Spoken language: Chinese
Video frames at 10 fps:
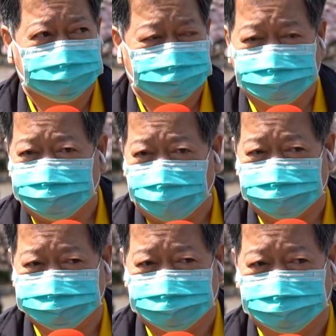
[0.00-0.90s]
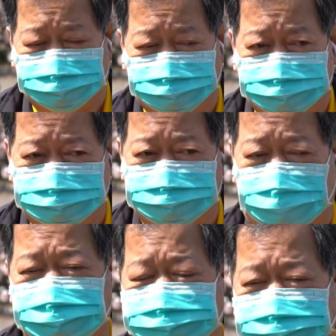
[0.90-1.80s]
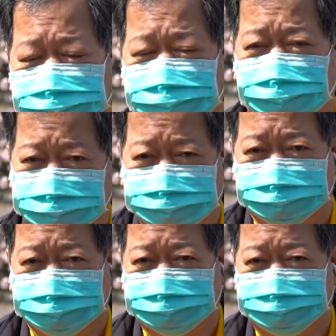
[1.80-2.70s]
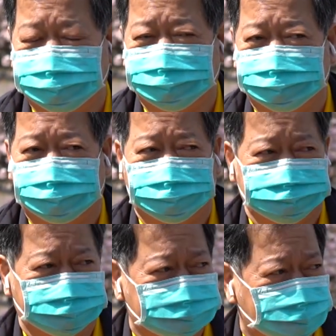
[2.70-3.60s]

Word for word: 樱花也开得比较快一点。嗯，啊，现